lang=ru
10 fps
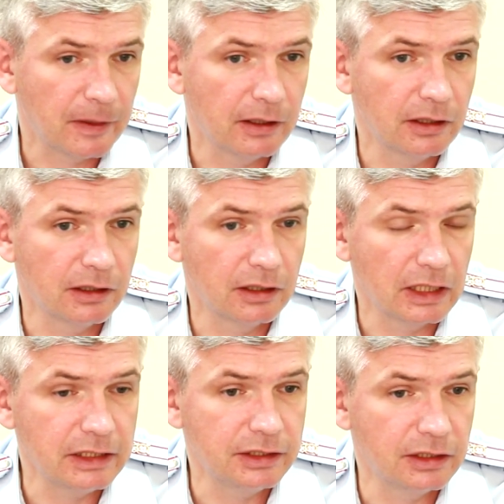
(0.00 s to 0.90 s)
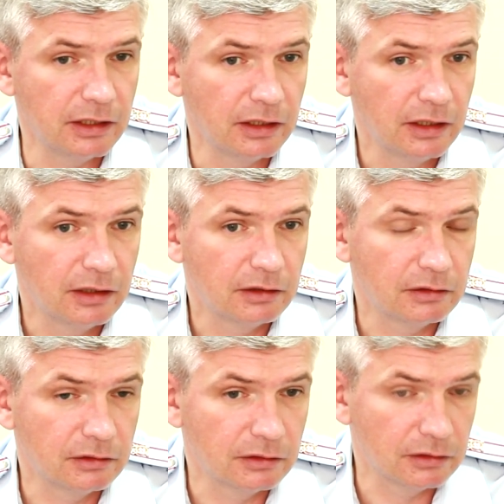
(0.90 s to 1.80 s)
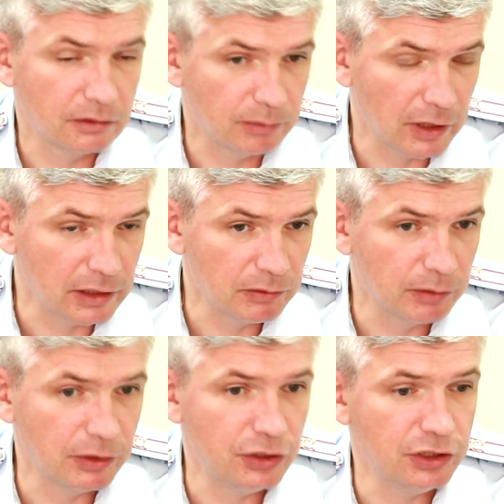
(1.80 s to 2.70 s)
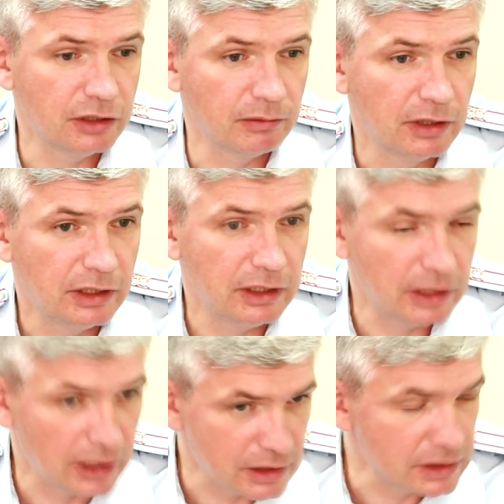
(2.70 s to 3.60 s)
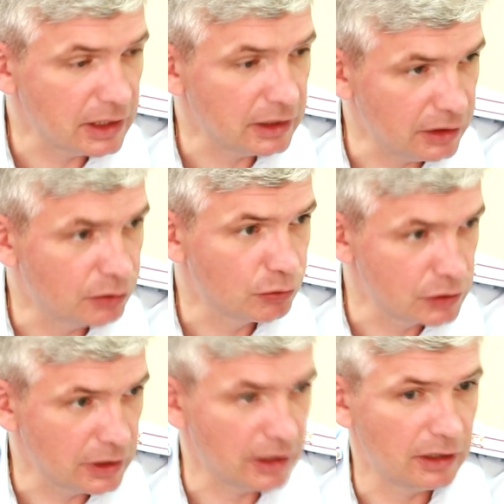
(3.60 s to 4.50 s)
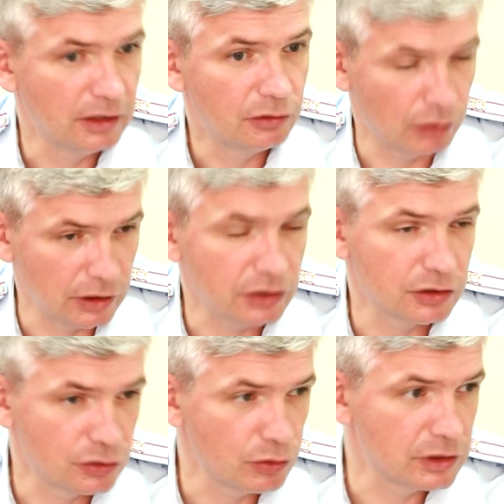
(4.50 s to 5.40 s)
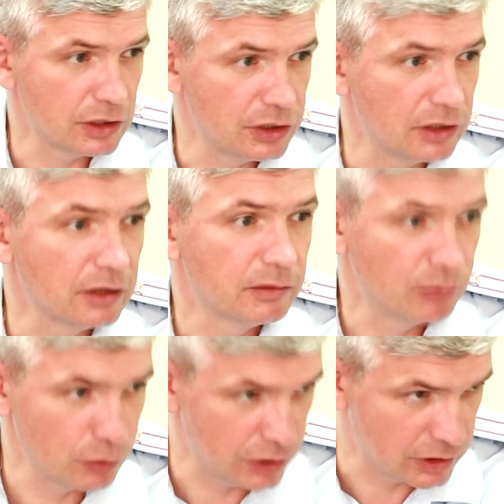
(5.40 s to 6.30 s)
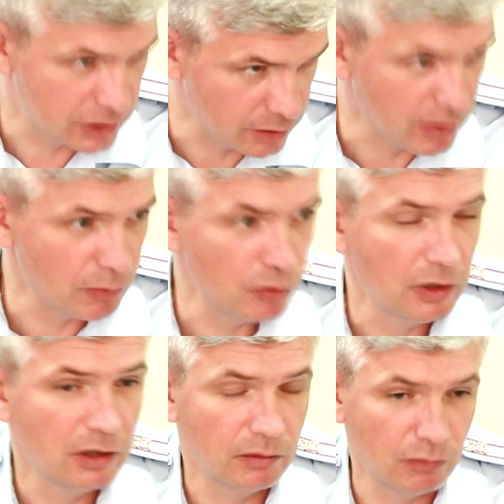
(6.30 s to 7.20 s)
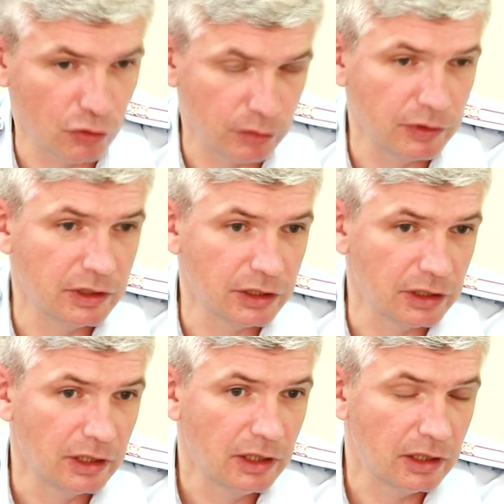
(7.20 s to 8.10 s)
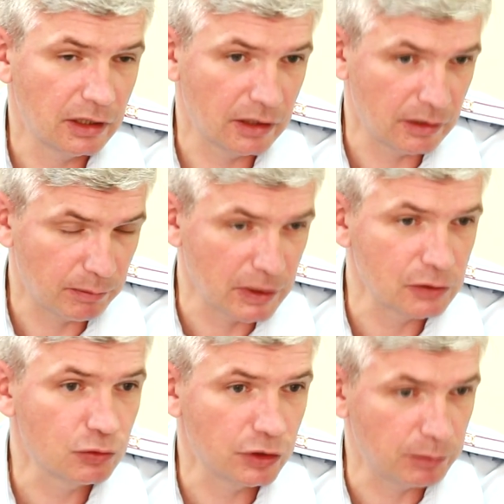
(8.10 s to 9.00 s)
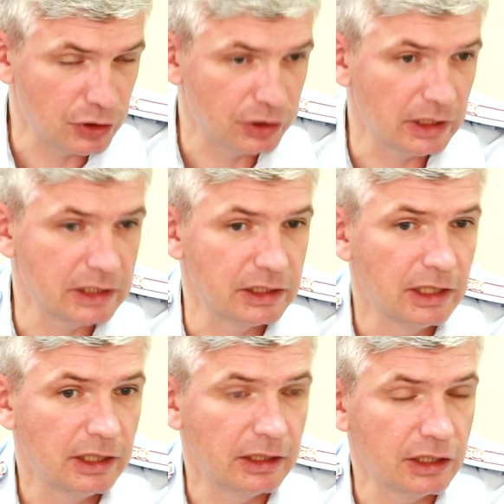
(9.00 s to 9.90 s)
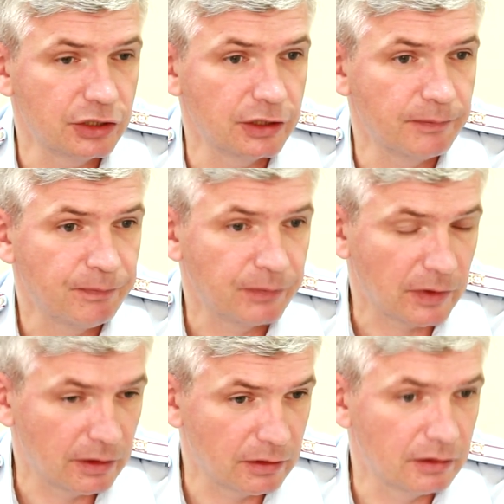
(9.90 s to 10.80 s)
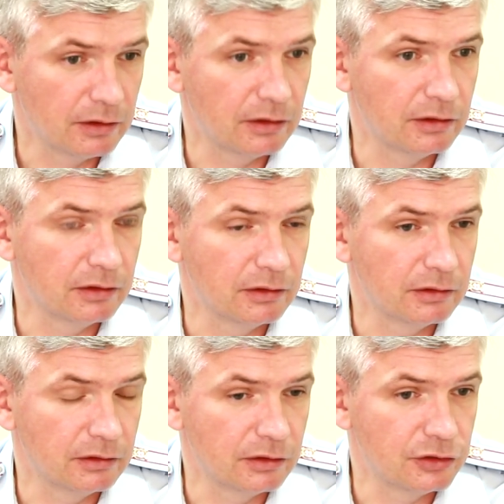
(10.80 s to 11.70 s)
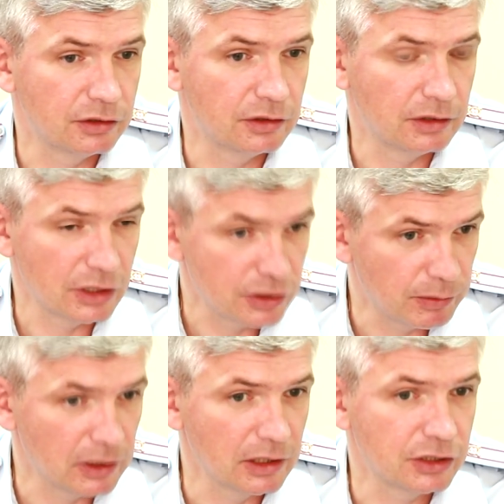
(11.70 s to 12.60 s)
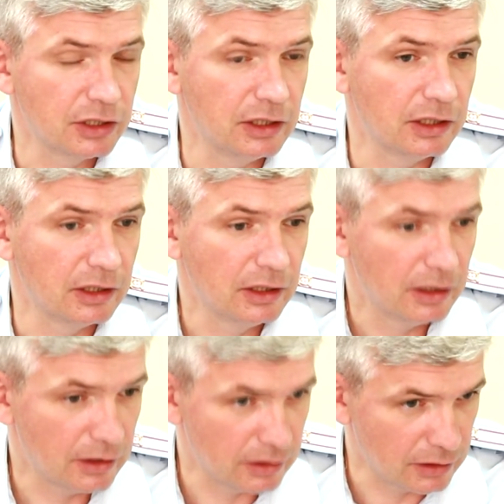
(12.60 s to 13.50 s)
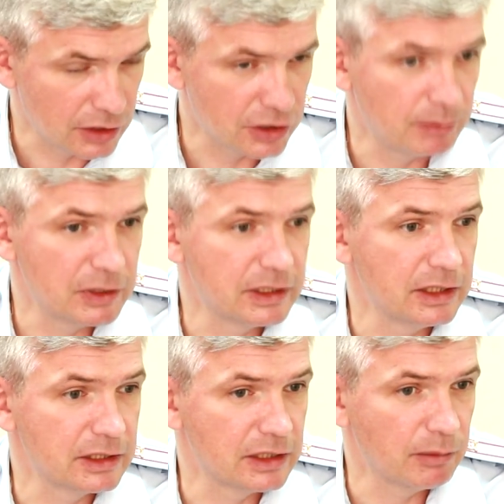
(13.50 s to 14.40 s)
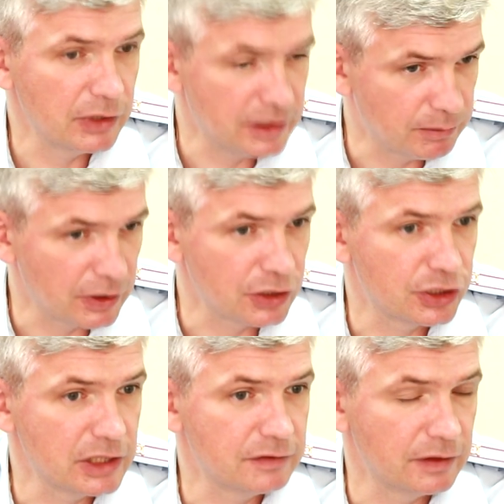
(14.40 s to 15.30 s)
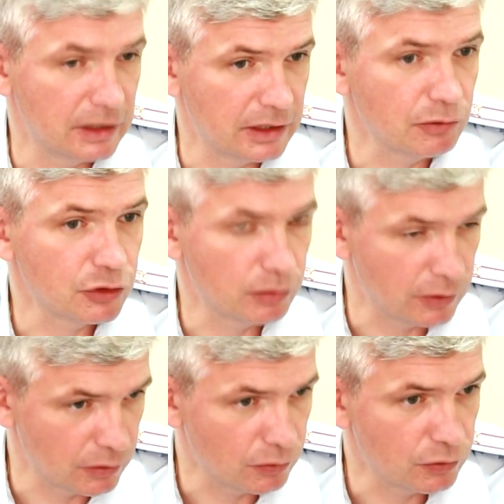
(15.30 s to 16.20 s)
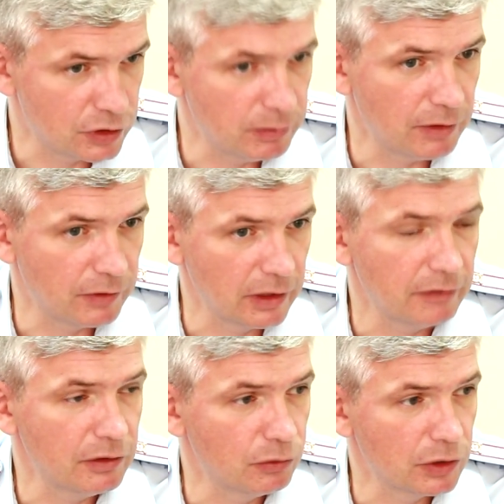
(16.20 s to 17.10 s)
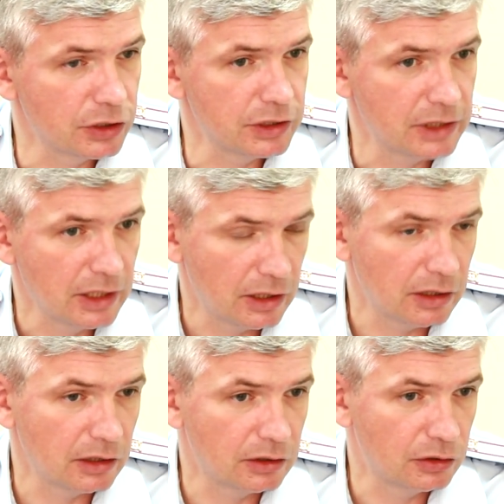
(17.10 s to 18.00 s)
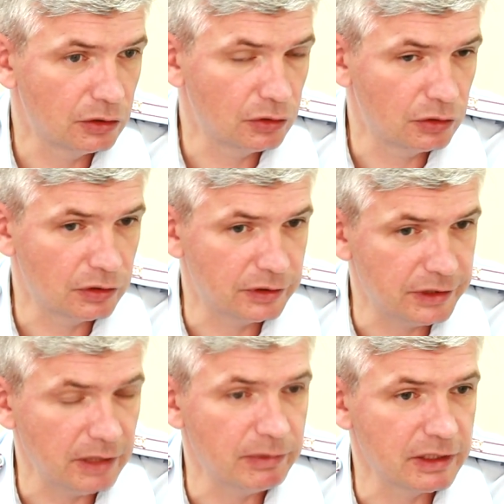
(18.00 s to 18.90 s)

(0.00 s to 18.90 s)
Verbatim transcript: родители Э, по каким-то причинам не до конца их узнали, то, конечно, стоит сначала поучиться самому, может быть, даже э, послушать, почитать наши, э, значит, наши предложения, наше описание событий, происшествий, для того, чтобы у себя в голове уложить те